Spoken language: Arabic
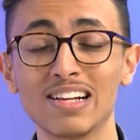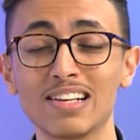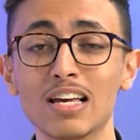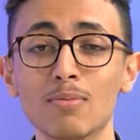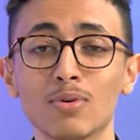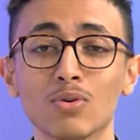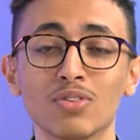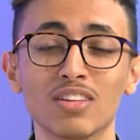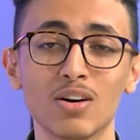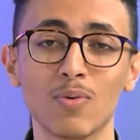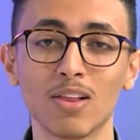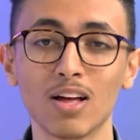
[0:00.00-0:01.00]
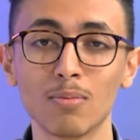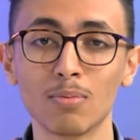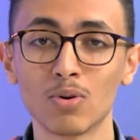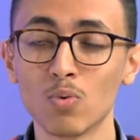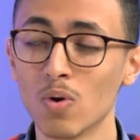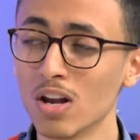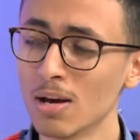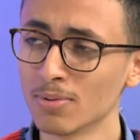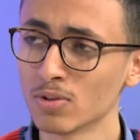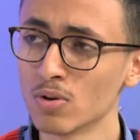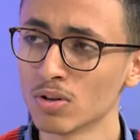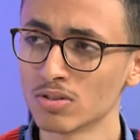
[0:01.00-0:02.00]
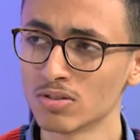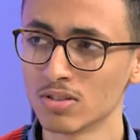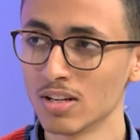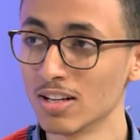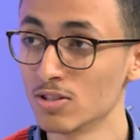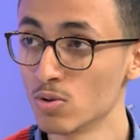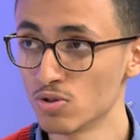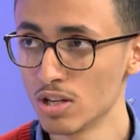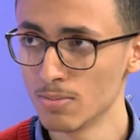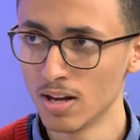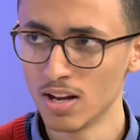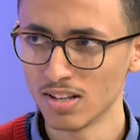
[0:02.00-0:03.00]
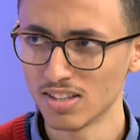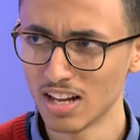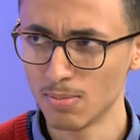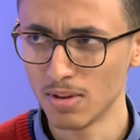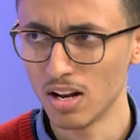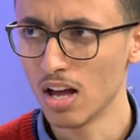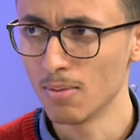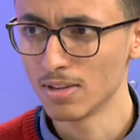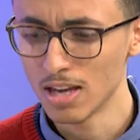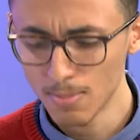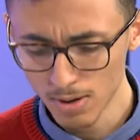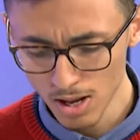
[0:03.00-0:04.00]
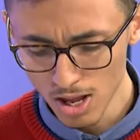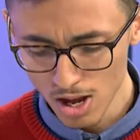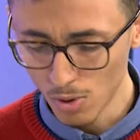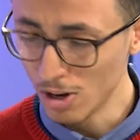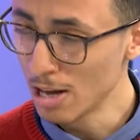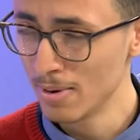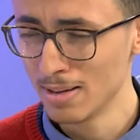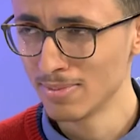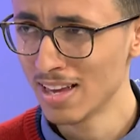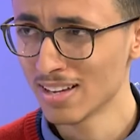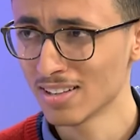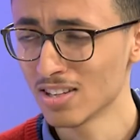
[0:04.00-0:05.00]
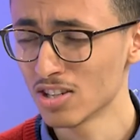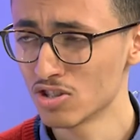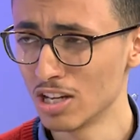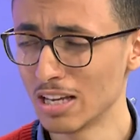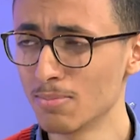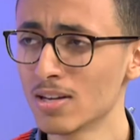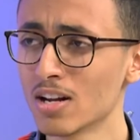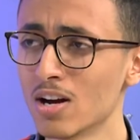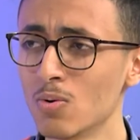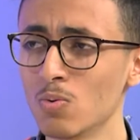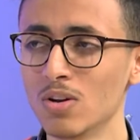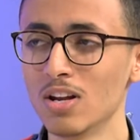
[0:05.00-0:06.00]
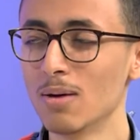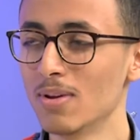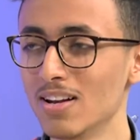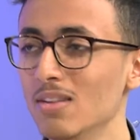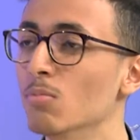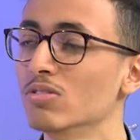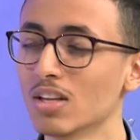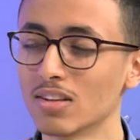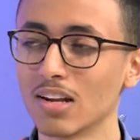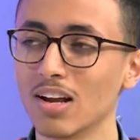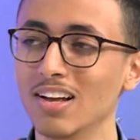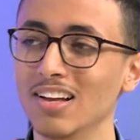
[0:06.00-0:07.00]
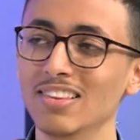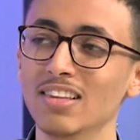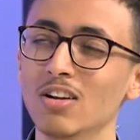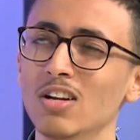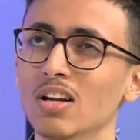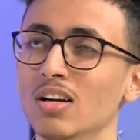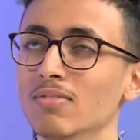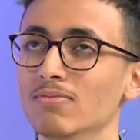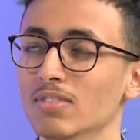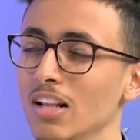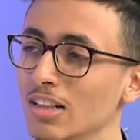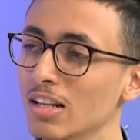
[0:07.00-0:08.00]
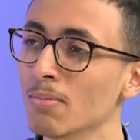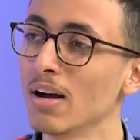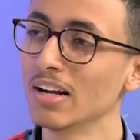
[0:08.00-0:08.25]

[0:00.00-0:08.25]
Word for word: للجيمنج وعندنا اول خبر هو لعبه جوست تسوشيما اللي تكلمنا لها من قبل واللعبه اللي مدايره ضجه كبيره واللعبه المنتظره عند ثلث ارباع